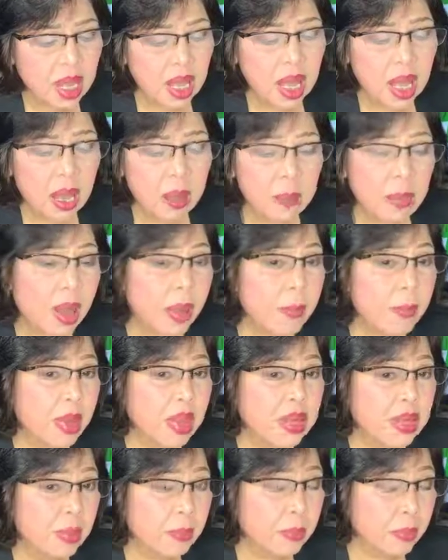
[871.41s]

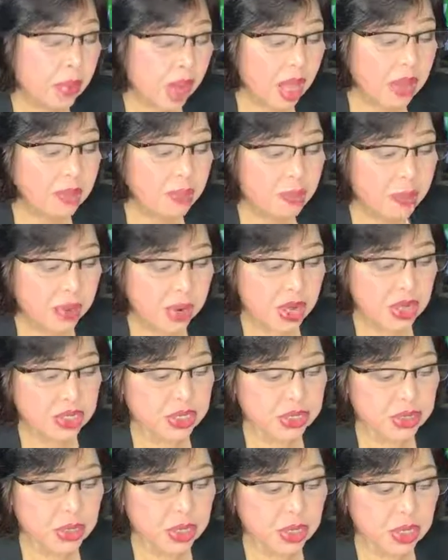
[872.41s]
nakakababa ng blood
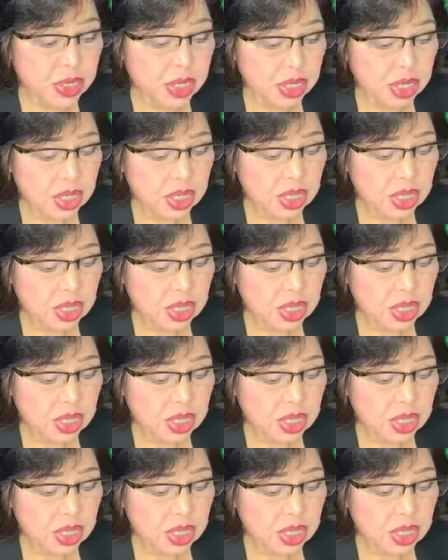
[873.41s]
pressure.